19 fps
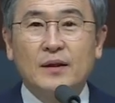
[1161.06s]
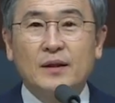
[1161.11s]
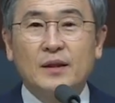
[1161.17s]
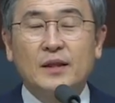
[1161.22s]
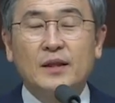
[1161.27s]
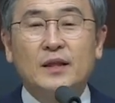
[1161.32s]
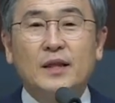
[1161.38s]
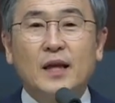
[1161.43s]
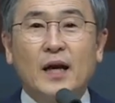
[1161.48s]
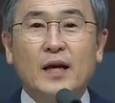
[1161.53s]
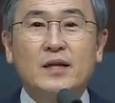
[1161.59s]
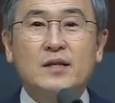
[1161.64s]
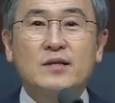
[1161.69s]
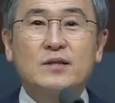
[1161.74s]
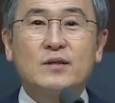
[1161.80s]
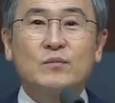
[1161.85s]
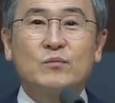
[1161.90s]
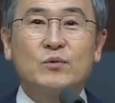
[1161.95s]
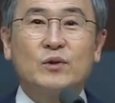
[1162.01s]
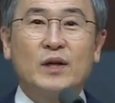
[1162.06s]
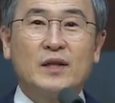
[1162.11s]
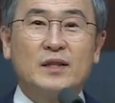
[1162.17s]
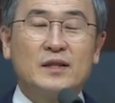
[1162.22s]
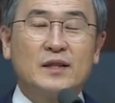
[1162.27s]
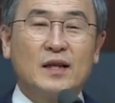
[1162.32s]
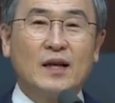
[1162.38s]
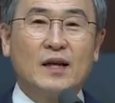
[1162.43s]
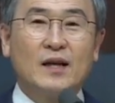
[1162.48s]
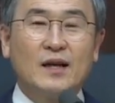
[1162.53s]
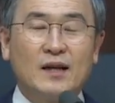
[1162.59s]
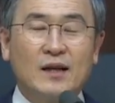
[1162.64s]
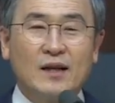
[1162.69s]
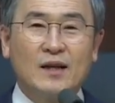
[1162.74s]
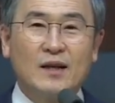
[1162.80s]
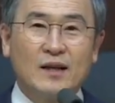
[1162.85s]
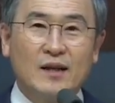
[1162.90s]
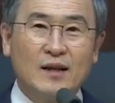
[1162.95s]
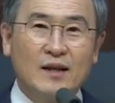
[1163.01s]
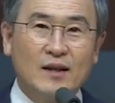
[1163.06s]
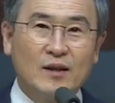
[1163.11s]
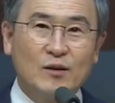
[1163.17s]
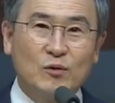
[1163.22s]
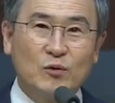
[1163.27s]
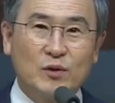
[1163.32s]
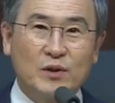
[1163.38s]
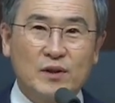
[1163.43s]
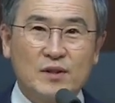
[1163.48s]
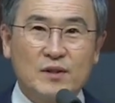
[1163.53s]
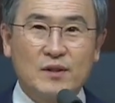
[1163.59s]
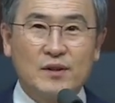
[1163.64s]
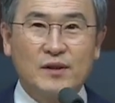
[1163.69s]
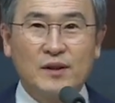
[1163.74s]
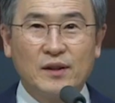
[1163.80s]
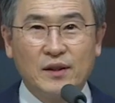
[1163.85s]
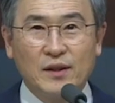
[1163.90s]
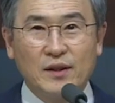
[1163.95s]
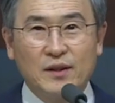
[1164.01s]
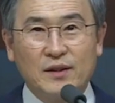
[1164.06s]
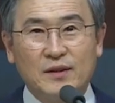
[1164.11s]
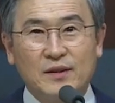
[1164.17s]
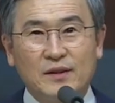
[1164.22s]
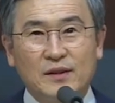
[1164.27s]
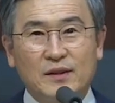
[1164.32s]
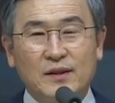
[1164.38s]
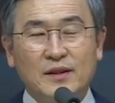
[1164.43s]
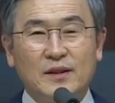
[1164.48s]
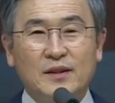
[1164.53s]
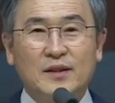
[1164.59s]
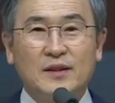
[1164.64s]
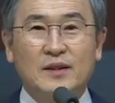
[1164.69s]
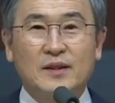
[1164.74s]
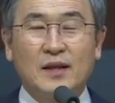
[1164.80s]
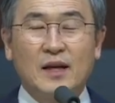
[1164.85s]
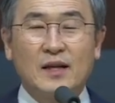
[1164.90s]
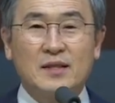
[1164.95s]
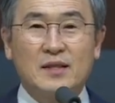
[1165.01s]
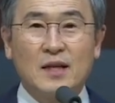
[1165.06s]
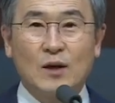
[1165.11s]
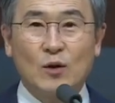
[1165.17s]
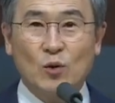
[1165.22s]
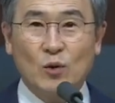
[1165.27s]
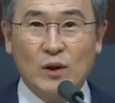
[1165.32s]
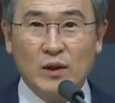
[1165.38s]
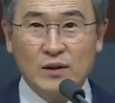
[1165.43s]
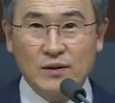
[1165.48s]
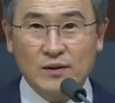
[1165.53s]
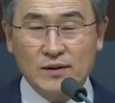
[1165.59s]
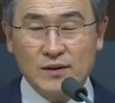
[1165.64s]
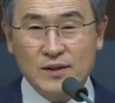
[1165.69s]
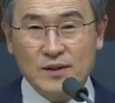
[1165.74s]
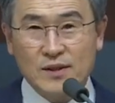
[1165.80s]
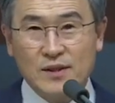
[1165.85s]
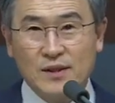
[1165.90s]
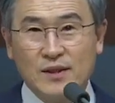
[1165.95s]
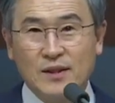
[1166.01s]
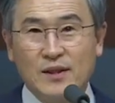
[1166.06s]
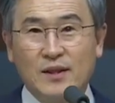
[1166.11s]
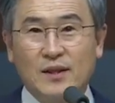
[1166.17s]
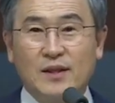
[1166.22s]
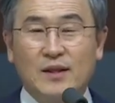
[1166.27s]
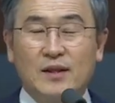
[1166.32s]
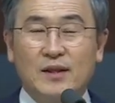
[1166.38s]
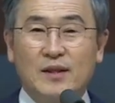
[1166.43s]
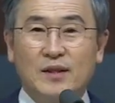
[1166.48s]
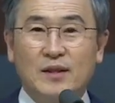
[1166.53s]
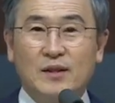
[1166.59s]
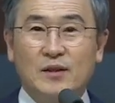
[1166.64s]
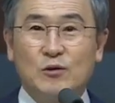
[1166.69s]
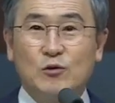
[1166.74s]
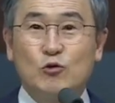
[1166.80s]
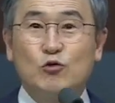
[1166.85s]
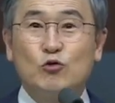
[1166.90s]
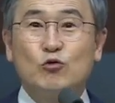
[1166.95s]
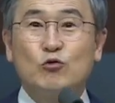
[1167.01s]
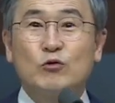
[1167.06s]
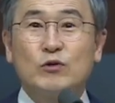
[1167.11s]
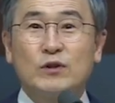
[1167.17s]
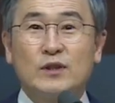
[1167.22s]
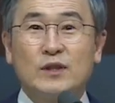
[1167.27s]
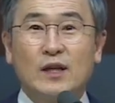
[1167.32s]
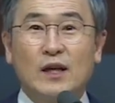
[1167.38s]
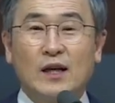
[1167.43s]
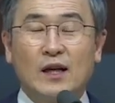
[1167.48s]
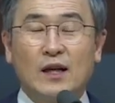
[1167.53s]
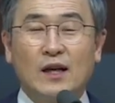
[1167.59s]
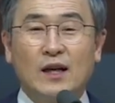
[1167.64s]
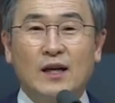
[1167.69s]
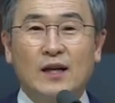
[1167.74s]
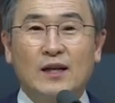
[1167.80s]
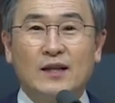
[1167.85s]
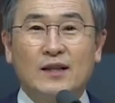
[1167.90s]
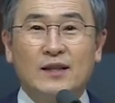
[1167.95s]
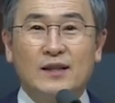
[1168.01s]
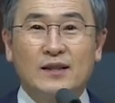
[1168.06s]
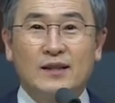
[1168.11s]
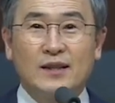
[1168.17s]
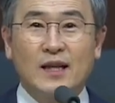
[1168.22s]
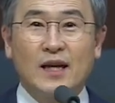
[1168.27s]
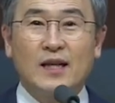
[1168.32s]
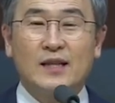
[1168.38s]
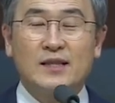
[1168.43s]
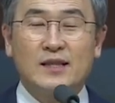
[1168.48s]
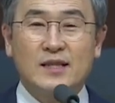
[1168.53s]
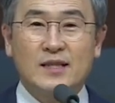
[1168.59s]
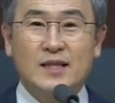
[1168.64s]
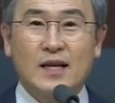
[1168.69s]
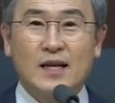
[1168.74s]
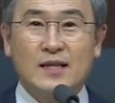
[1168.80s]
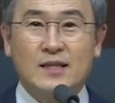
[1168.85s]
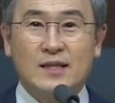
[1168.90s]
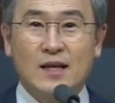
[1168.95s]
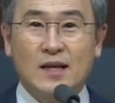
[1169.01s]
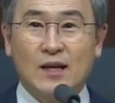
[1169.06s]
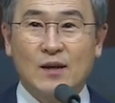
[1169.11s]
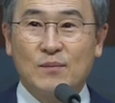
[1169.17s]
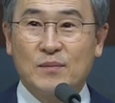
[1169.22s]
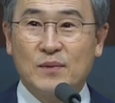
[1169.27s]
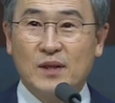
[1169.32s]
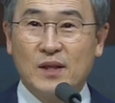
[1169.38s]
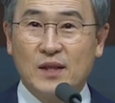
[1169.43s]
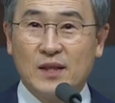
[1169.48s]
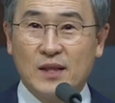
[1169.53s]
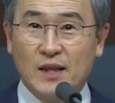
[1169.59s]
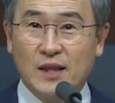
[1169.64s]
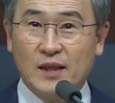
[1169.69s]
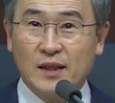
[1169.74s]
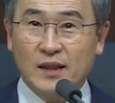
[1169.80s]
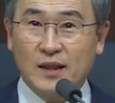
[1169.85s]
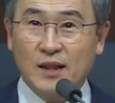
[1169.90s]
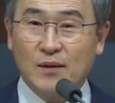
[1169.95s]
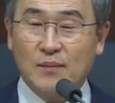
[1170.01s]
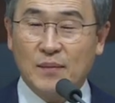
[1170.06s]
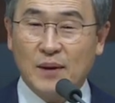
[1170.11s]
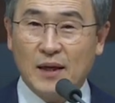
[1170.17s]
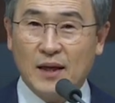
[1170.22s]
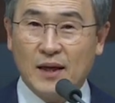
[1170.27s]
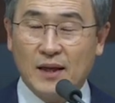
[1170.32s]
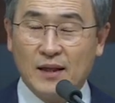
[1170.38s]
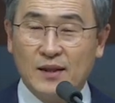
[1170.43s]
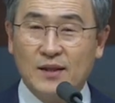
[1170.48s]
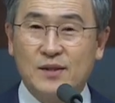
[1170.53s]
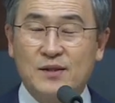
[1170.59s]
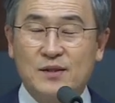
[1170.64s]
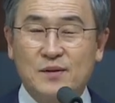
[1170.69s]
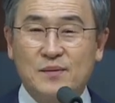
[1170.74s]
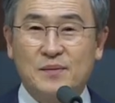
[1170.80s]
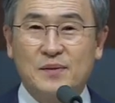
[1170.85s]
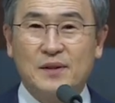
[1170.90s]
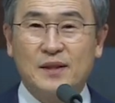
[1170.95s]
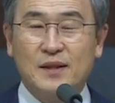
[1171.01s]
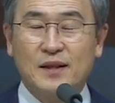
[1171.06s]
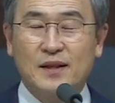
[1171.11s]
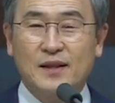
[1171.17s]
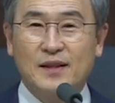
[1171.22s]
이 나인성뿐 아니라 우리 성경에는 나사로라든지 죽었다가 다시 산 사람들의 이야기가 많이 있습니다.